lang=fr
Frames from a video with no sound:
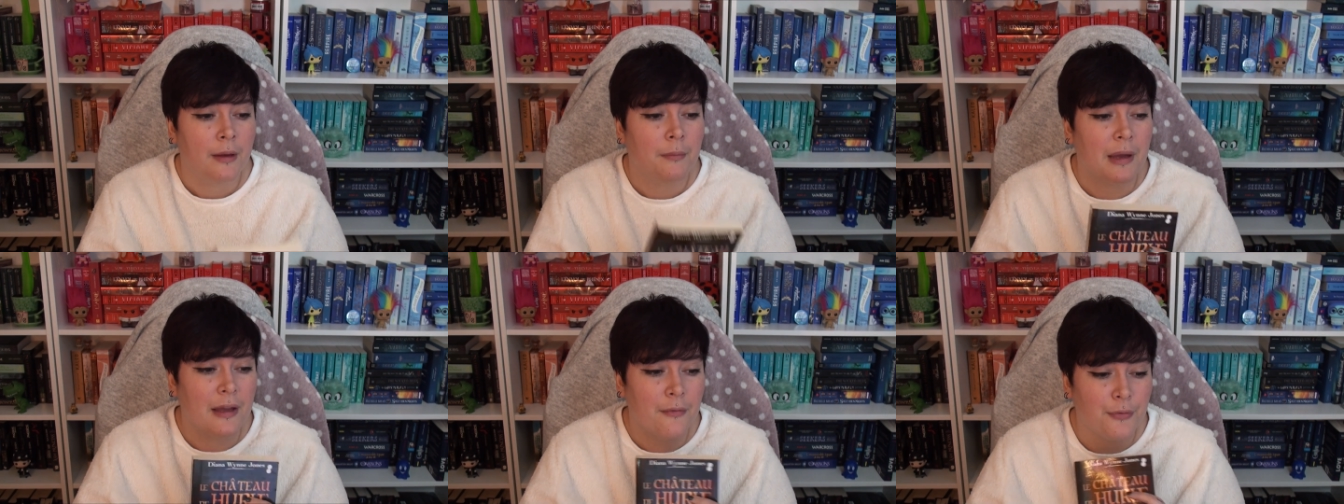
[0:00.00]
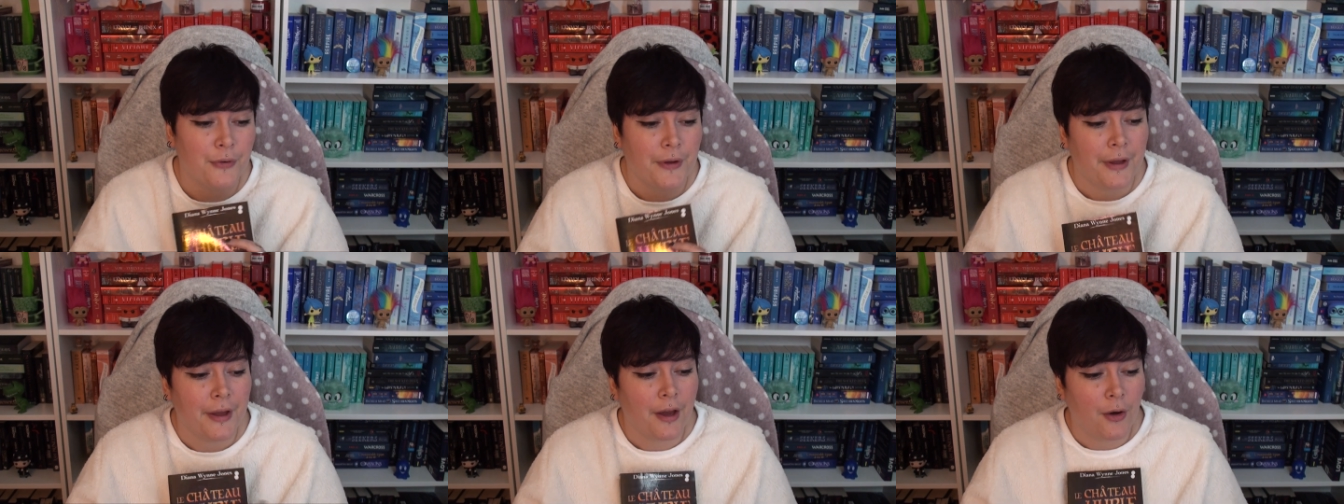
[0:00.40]
Bref,
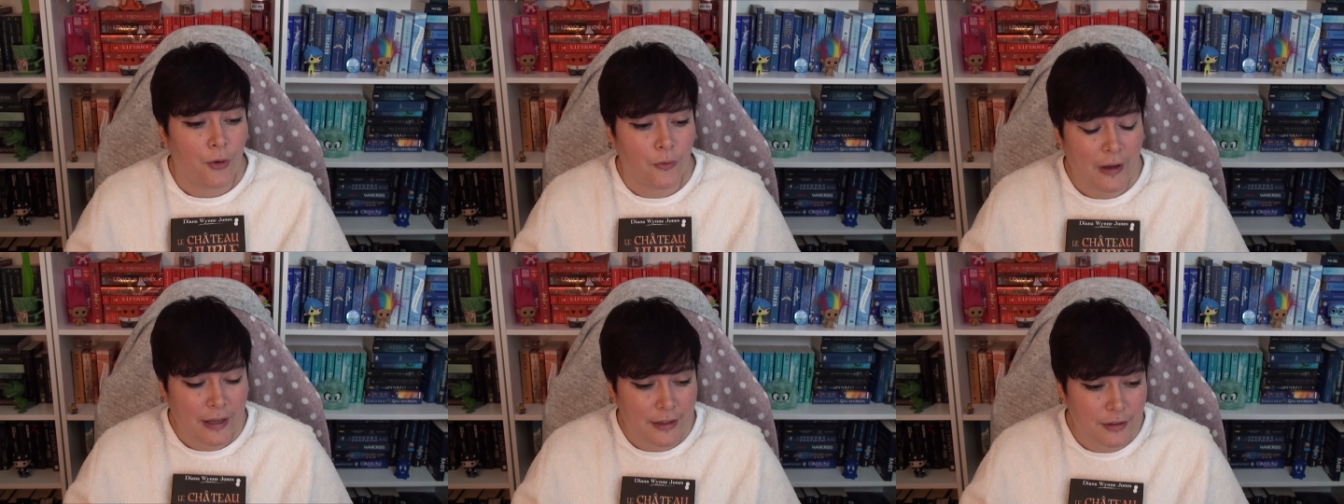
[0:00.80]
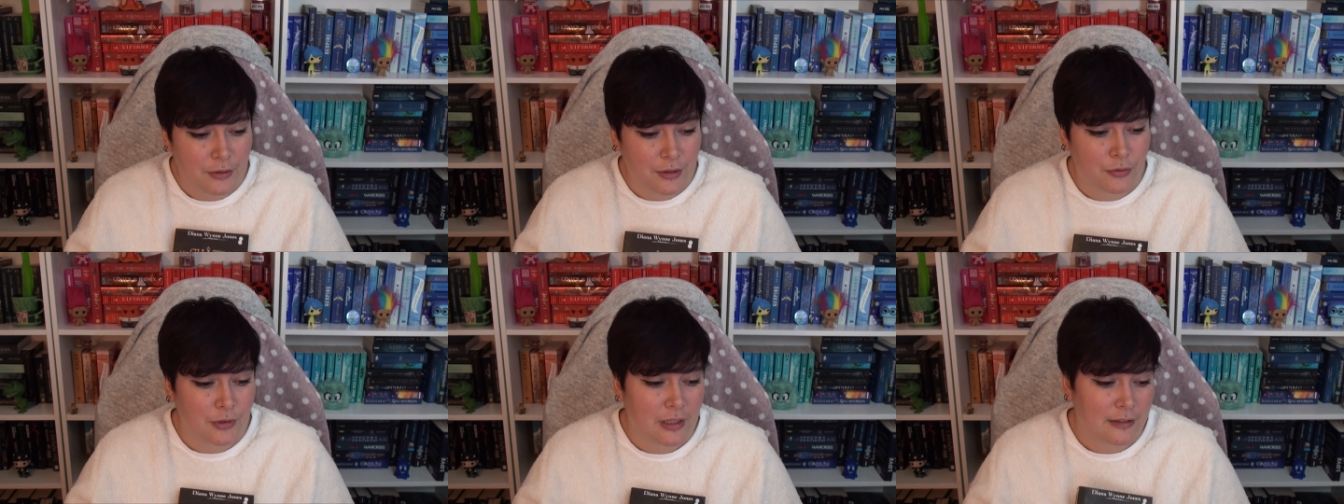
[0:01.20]
on va regarder au
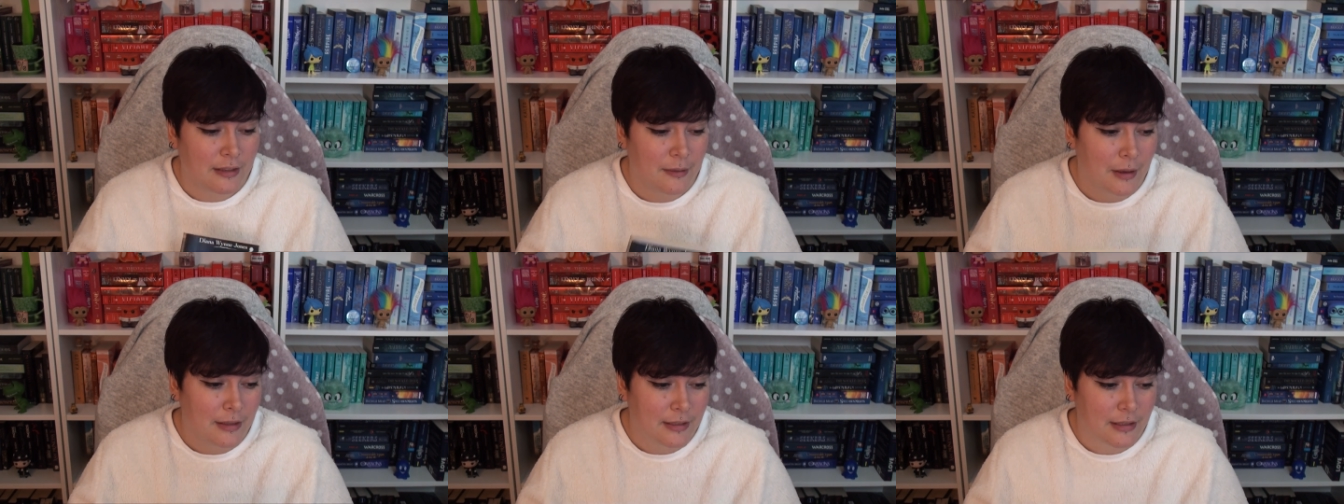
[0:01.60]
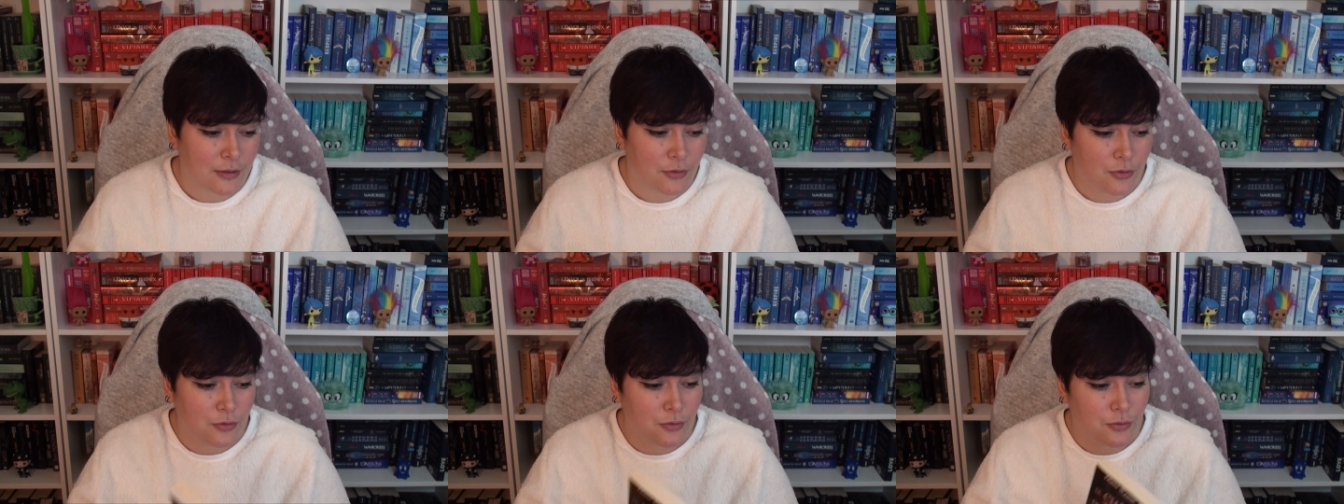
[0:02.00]
niveau de la thématique
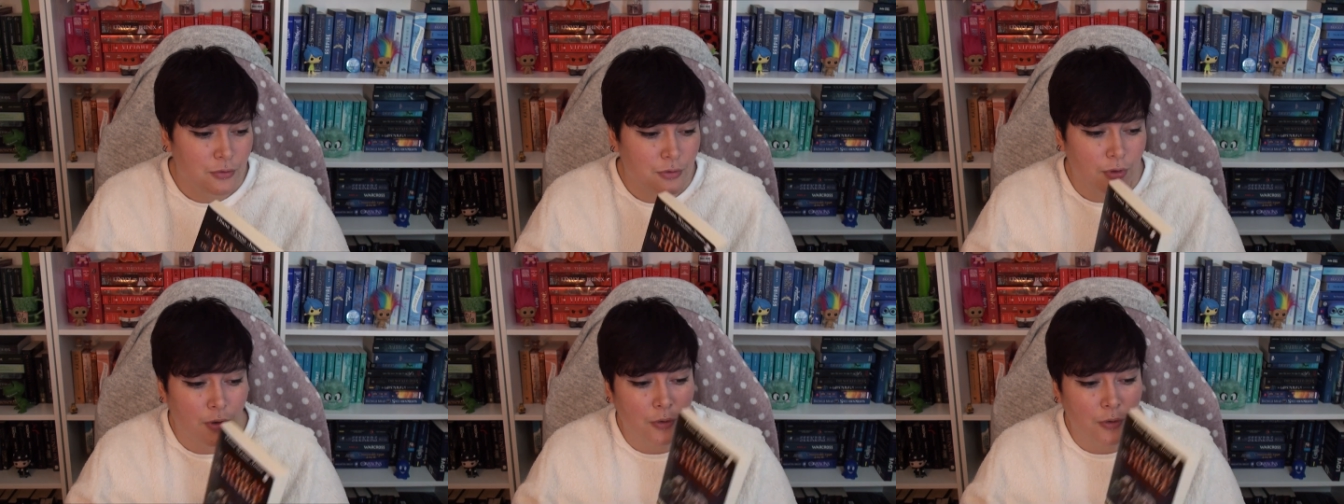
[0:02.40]
du coup.